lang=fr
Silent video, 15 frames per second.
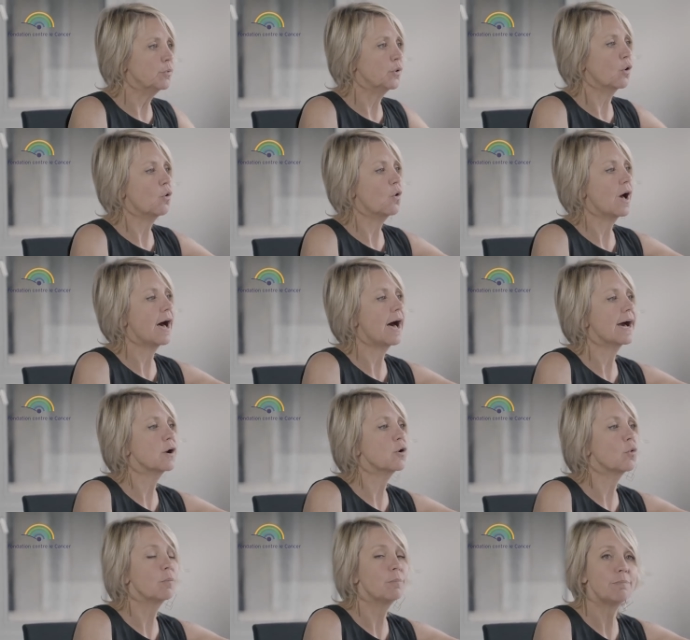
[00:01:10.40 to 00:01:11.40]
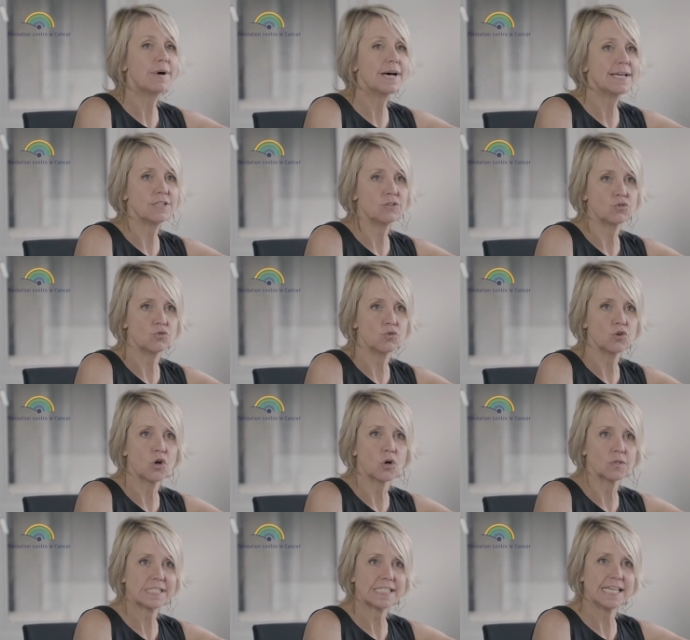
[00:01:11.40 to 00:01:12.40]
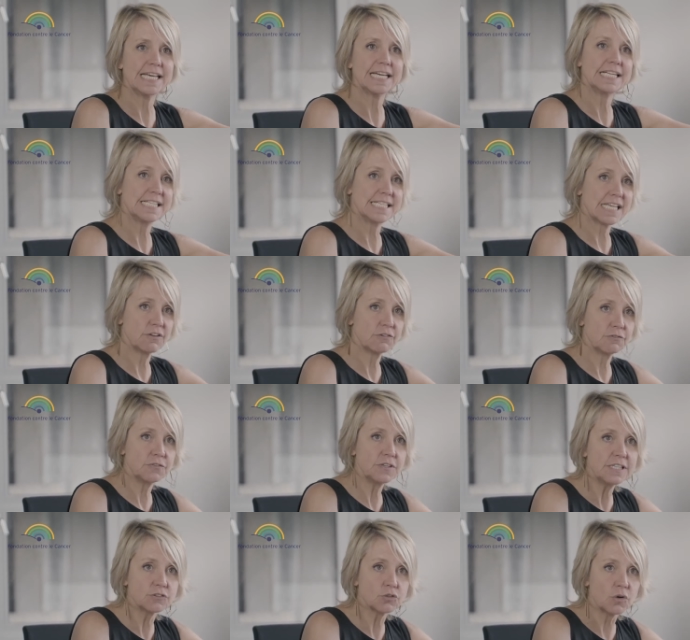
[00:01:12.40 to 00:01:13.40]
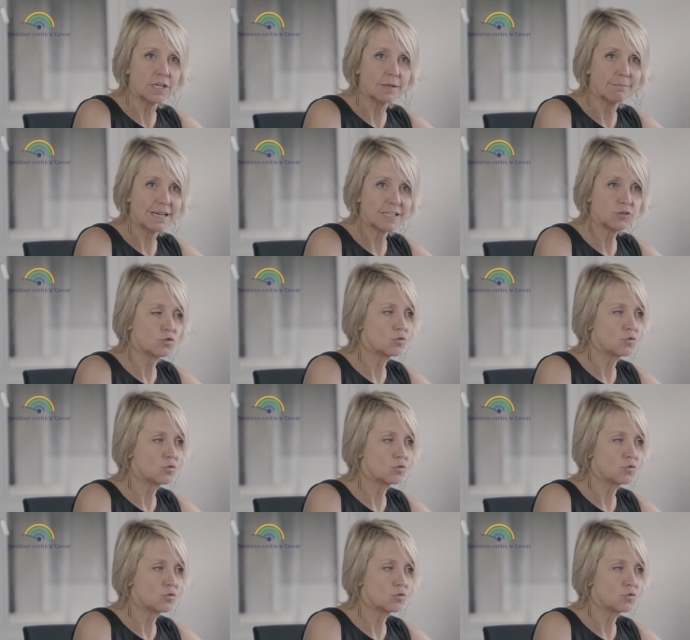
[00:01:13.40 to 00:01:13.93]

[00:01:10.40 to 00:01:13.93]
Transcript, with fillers: blancs accompagnent le cancer, elles infiltrent les masses